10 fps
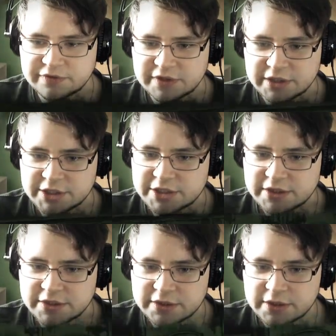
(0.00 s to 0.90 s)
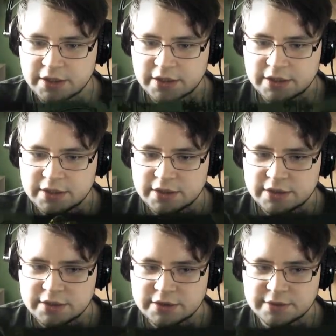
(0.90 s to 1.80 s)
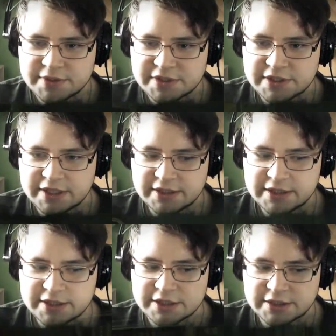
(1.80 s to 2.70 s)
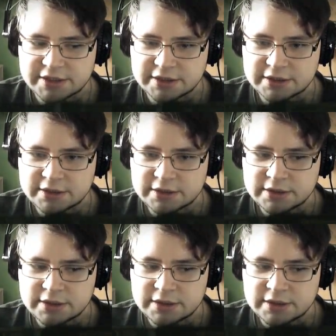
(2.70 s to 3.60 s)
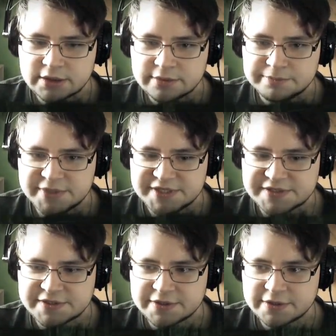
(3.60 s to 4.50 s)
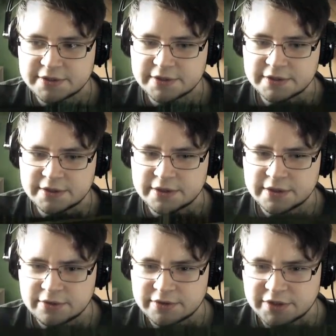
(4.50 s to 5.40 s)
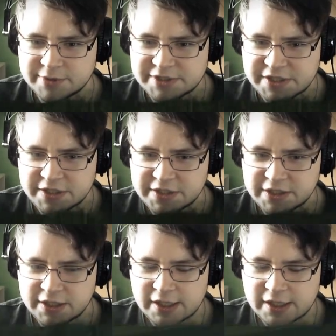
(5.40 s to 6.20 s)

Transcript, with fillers: irgendwie einen Lichtschalter? Hier gibt es keinen Lichtschalter. Mist. Oder übersehe ich ihn?